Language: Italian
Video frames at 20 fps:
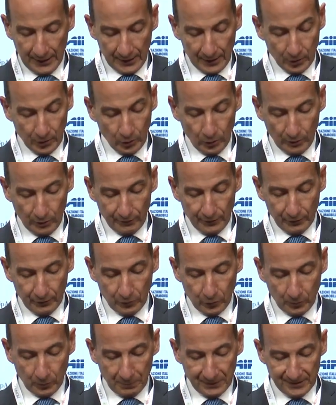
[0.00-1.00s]
Io
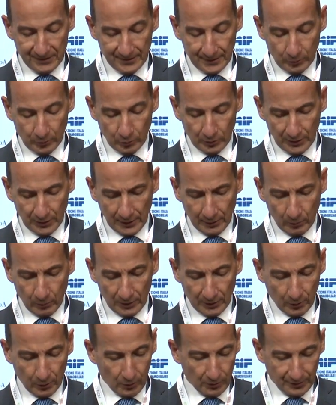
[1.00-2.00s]
avevo pensato di dire
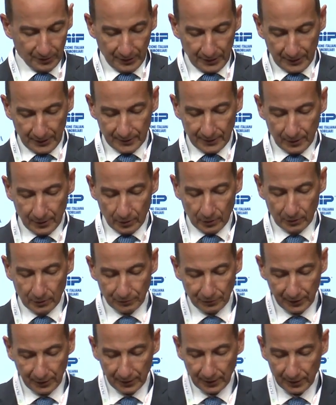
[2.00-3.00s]
qualcosa e la dirò
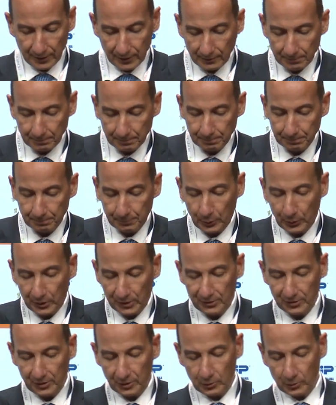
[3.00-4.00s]
fra
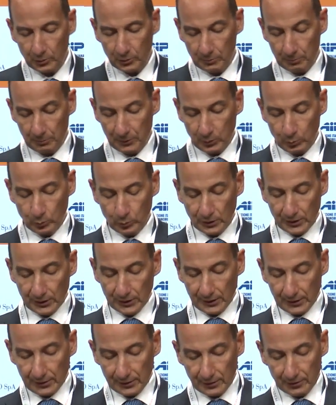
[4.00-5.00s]
pochi secondi,
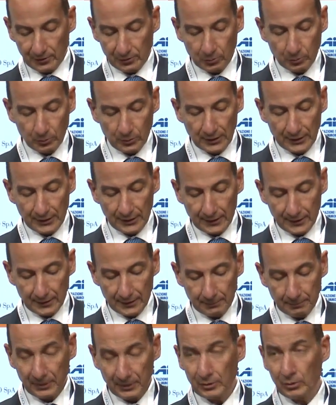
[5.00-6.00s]
minuti, sul,
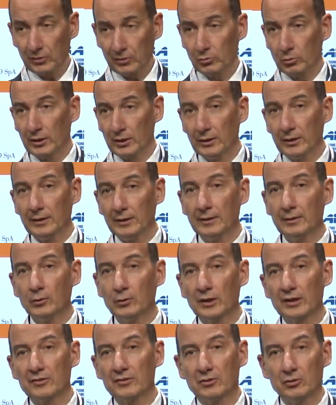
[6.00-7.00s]
in particolare sulle
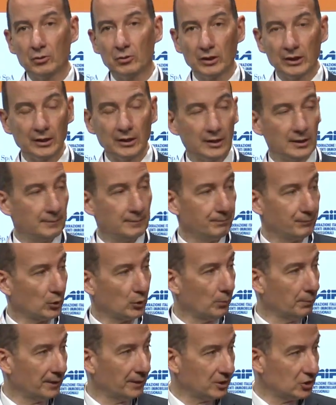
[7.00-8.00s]
locazioni
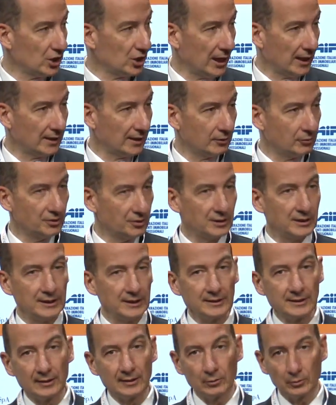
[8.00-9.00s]
commerciali,
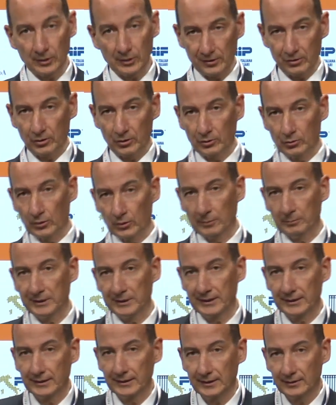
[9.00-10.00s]
cosiddette locazioni non
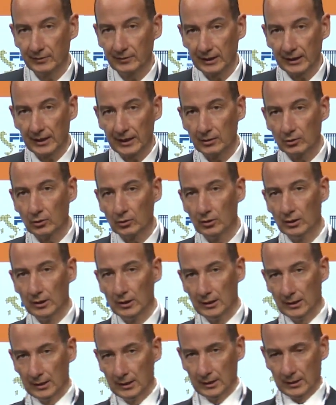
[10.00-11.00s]
abitative che hanno
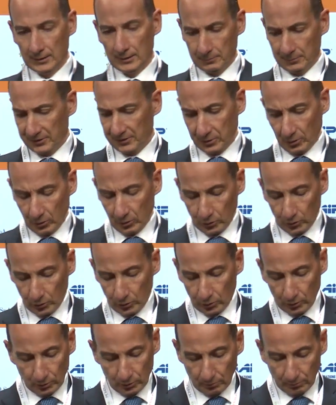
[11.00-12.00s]

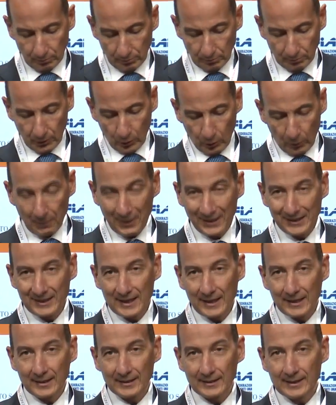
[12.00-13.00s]
bisogno mh, mm, ormai
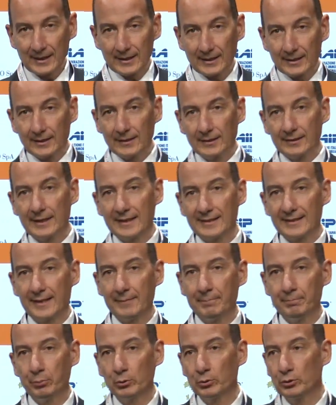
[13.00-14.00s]
da, da, da,
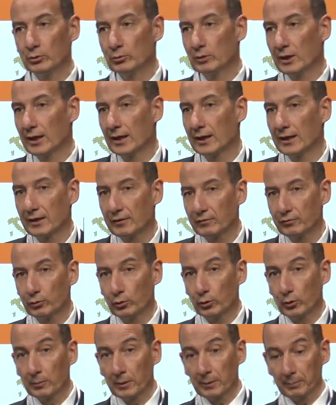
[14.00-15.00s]
tempo di una
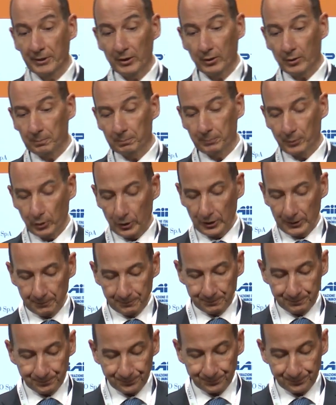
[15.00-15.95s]
riforma, però poi